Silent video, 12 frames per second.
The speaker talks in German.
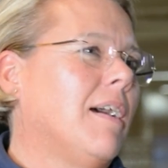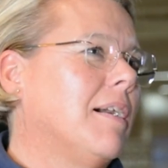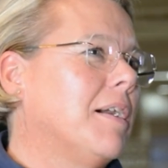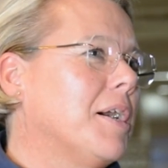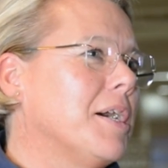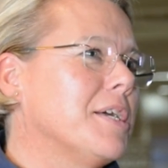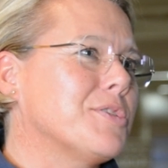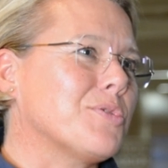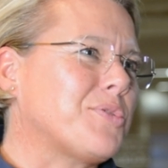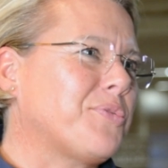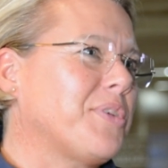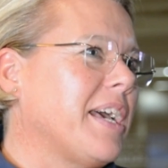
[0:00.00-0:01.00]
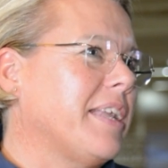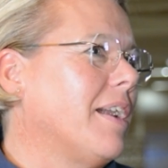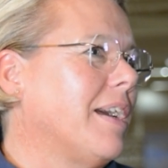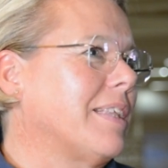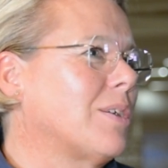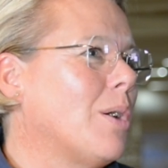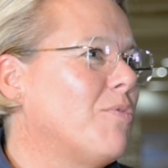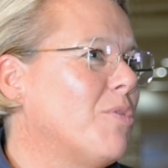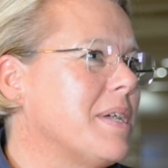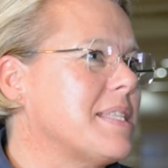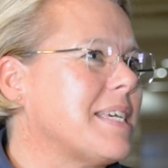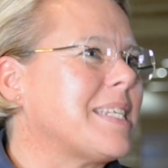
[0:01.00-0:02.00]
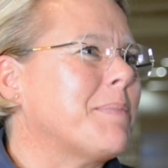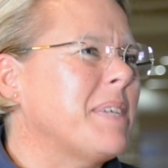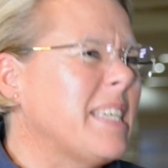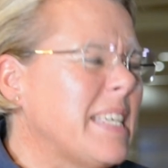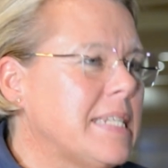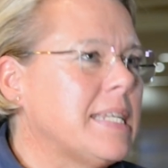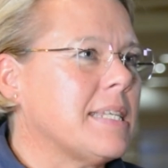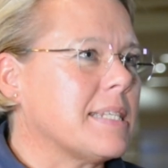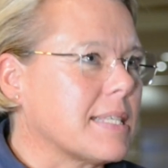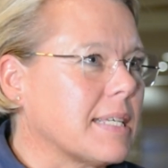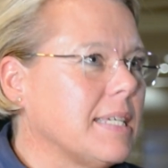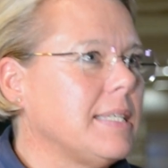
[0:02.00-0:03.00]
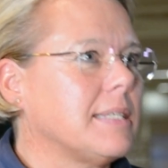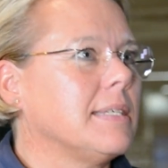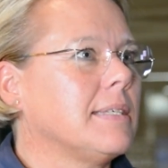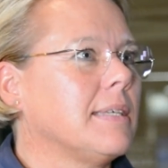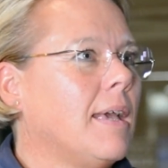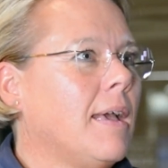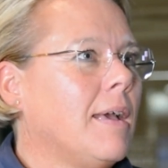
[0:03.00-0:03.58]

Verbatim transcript: äh, in so Sphären ankommt, wo man sagt, da behindert es richtig.